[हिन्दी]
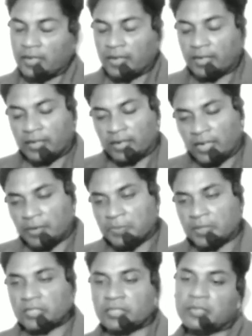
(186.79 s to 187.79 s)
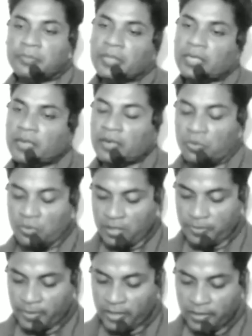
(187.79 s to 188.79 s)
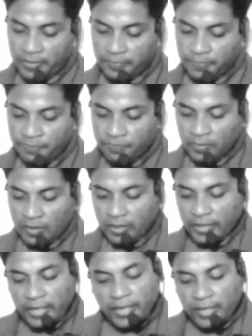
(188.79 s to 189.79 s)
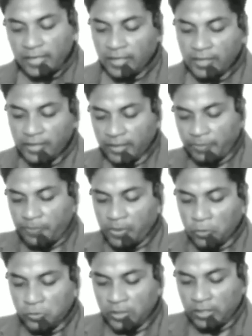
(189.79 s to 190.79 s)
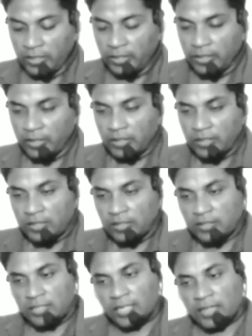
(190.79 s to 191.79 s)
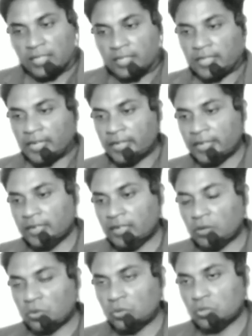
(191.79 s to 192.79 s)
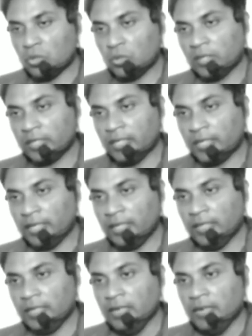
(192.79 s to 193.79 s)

आँख का ऑपरेशन भी कराऊँगा माँ यही कहकर फौजी चल देता है घर को छोड़ कर के